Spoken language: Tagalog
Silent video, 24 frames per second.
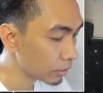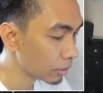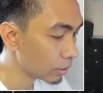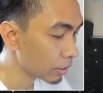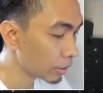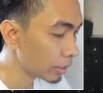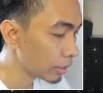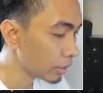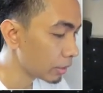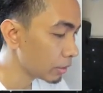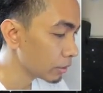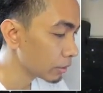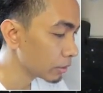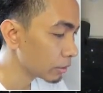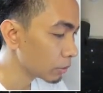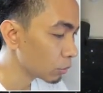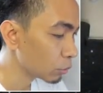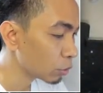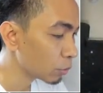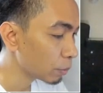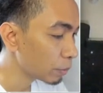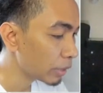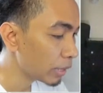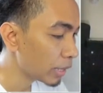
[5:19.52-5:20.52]
Okay?
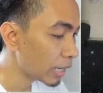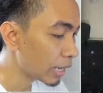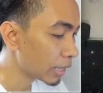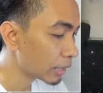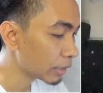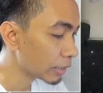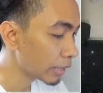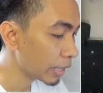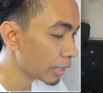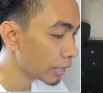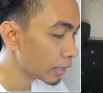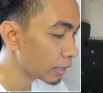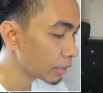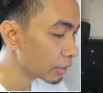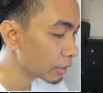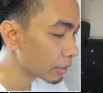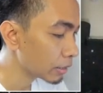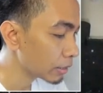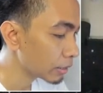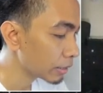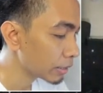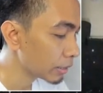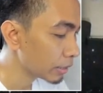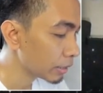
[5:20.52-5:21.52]
Tutupi lang, then
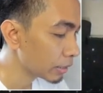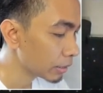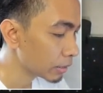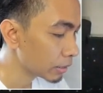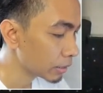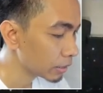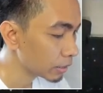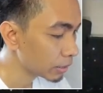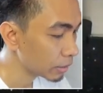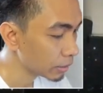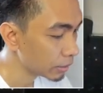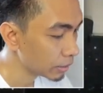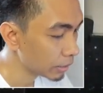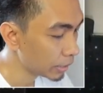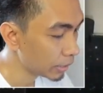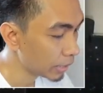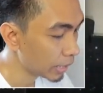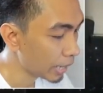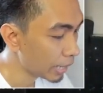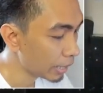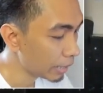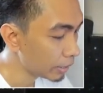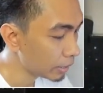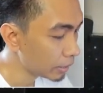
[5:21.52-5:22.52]

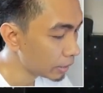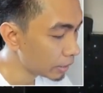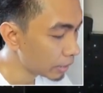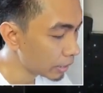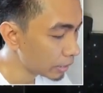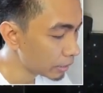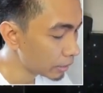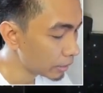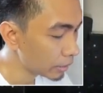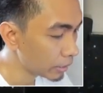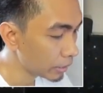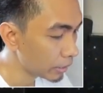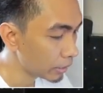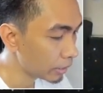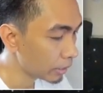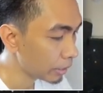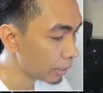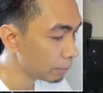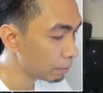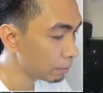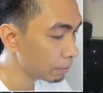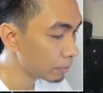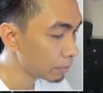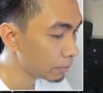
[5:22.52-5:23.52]
hihilahin at i
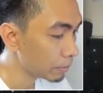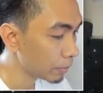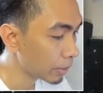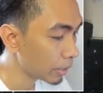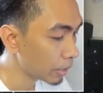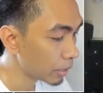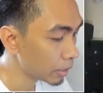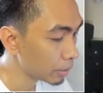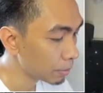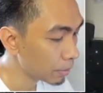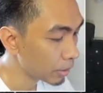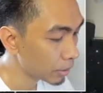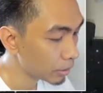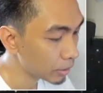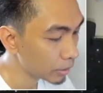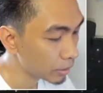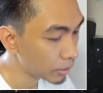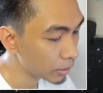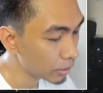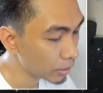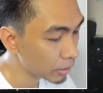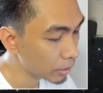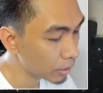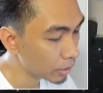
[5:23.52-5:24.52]
clip para mag
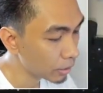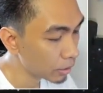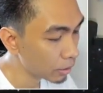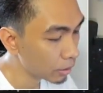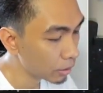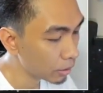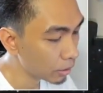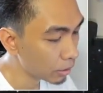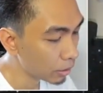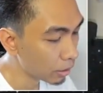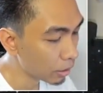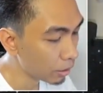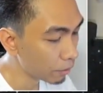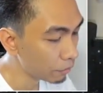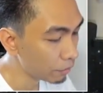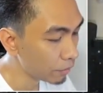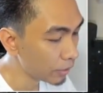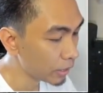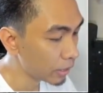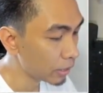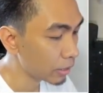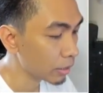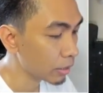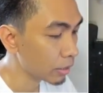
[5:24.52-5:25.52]
uh,
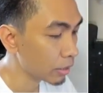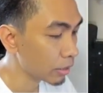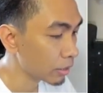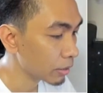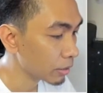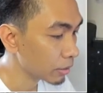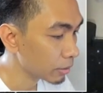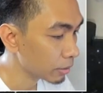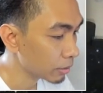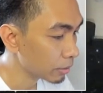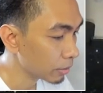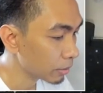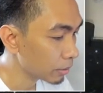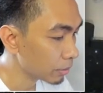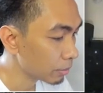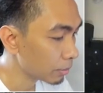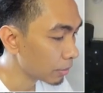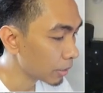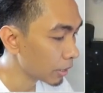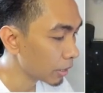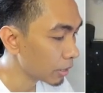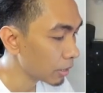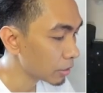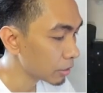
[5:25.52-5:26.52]
fit
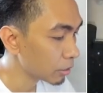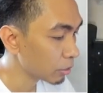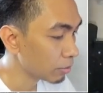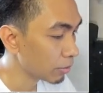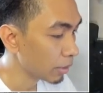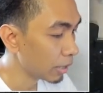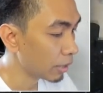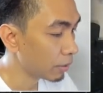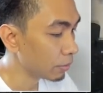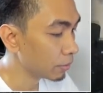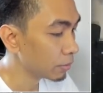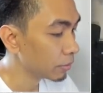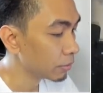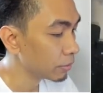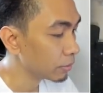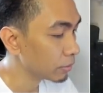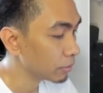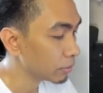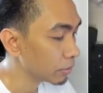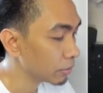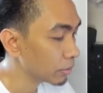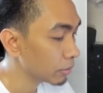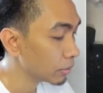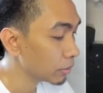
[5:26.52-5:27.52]
para hindi siya gumalaw.
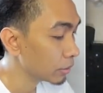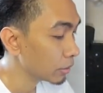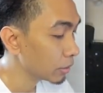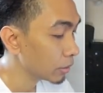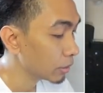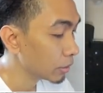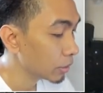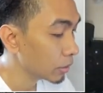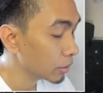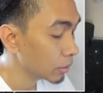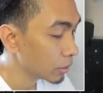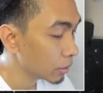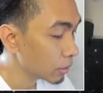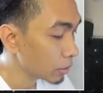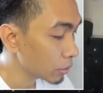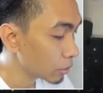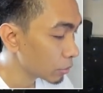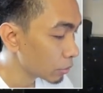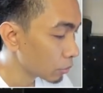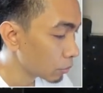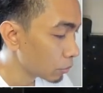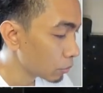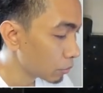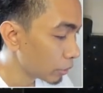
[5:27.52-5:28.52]

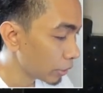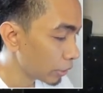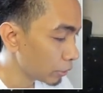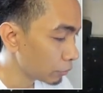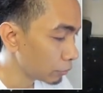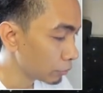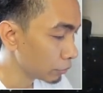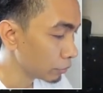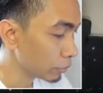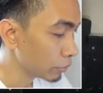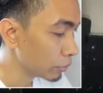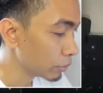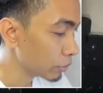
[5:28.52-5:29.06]
So, ayun.